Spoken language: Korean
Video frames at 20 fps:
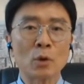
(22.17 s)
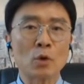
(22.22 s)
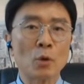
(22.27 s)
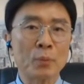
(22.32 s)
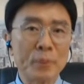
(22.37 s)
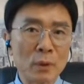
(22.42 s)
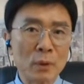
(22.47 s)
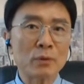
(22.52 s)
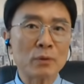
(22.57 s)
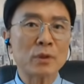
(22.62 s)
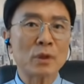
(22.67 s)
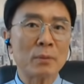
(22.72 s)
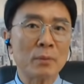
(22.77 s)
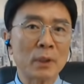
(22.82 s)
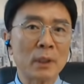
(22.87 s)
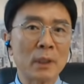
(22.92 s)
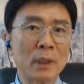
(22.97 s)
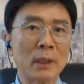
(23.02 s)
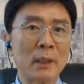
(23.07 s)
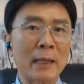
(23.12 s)
또 미국
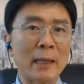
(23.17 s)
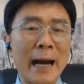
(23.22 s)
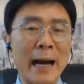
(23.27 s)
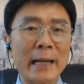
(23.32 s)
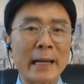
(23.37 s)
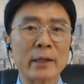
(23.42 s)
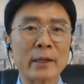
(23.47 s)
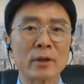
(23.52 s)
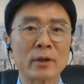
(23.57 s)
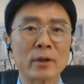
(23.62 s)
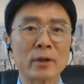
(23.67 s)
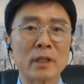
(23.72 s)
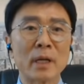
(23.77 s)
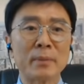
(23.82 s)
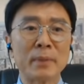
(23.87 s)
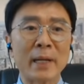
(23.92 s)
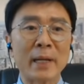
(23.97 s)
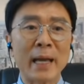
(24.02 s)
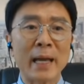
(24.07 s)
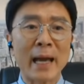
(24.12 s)
선물이 하락이기
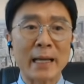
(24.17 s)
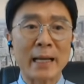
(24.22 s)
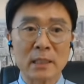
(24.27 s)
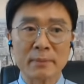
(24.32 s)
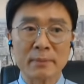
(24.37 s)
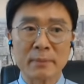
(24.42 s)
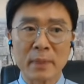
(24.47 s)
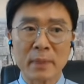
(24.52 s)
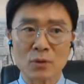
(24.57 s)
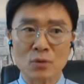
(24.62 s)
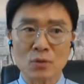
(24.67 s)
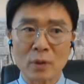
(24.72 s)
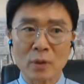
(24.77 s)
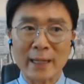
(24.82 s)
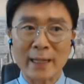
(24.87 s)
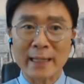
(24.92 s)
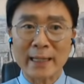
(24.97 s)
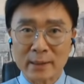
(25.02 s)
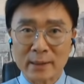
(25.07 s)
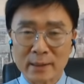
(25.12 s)
때문에 아침엔
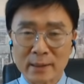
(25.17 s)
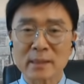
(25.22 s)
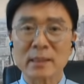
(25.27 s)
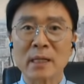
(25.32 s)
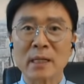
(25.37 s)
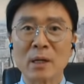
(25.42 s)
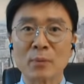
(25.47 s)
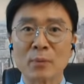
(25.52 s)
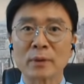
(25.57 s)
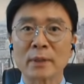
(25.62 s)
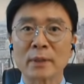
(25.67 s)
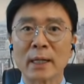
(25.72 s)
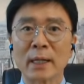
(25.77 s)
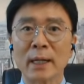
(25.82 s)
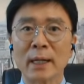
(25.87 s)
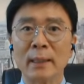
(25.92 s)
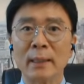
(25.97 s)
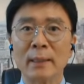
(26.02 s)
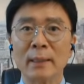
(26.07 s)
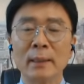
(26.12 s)
주가 약선상을
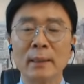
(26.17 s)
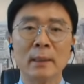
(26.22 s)
보였다가